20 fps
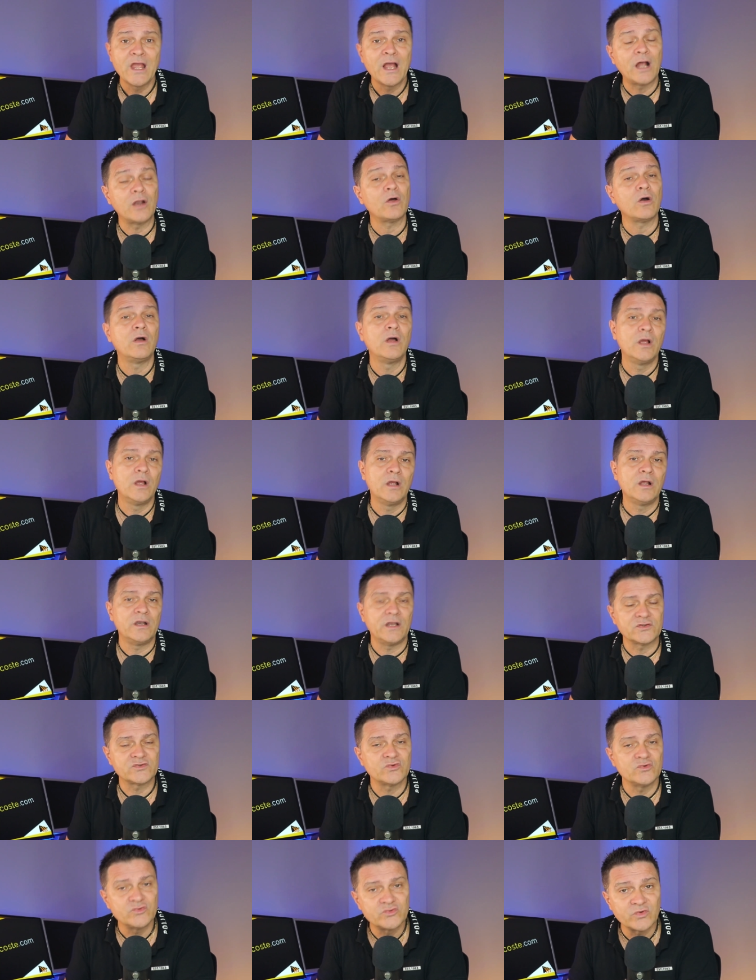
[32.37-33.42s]
alors la
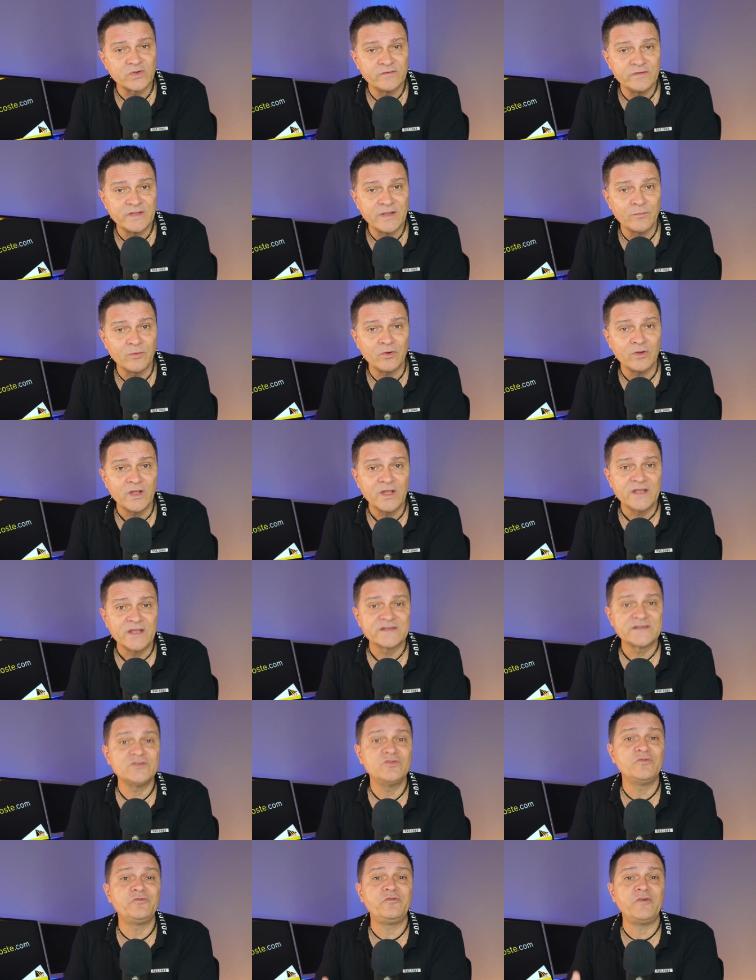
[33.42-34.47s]
solution évidemment,
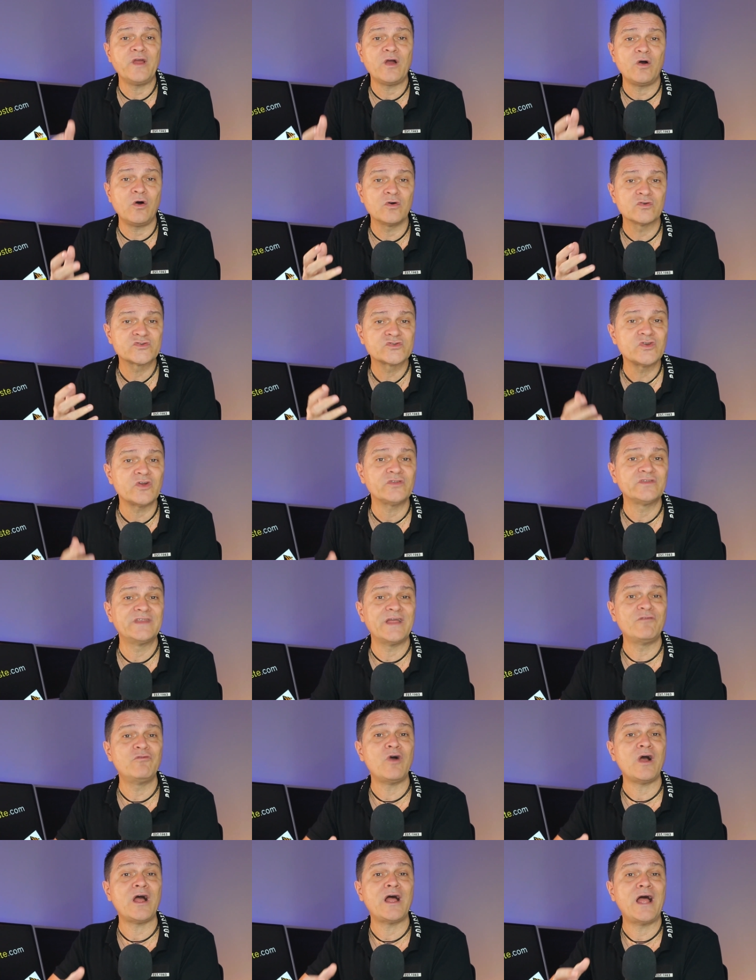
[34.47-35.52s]
c'est de faire en sorte
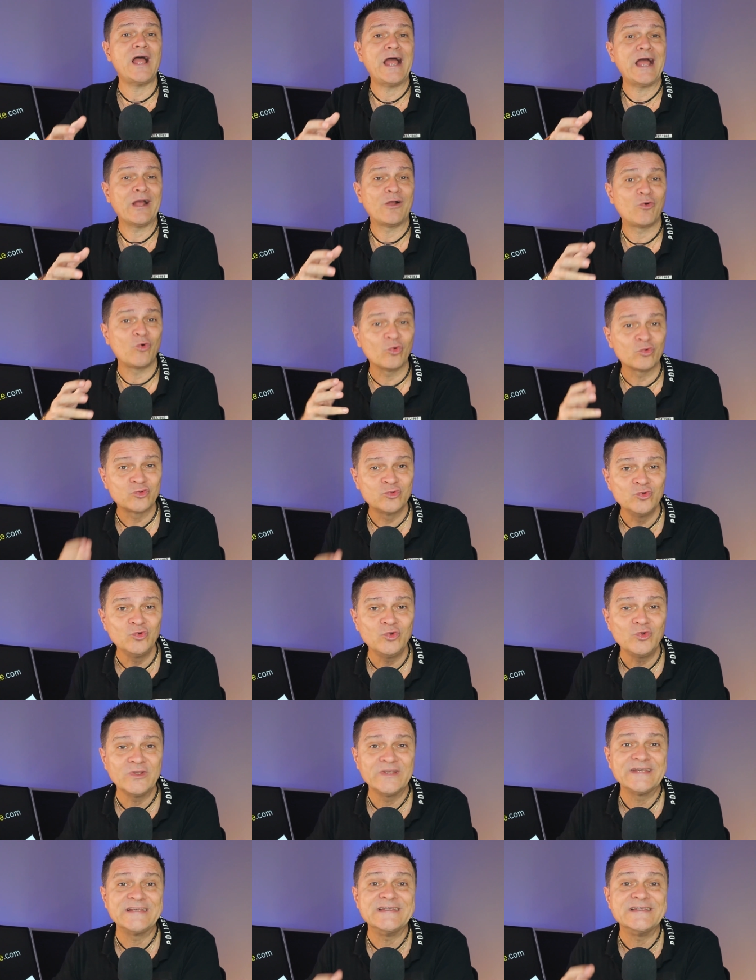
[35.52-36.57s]
d'avoir un contenu
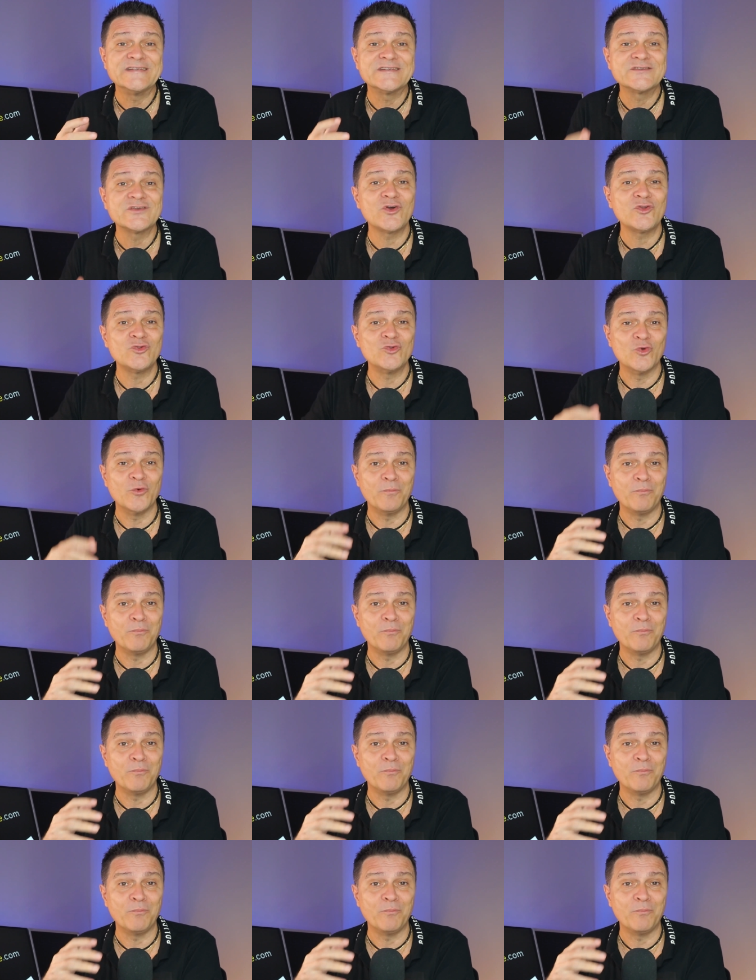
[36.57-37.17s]
qui sonne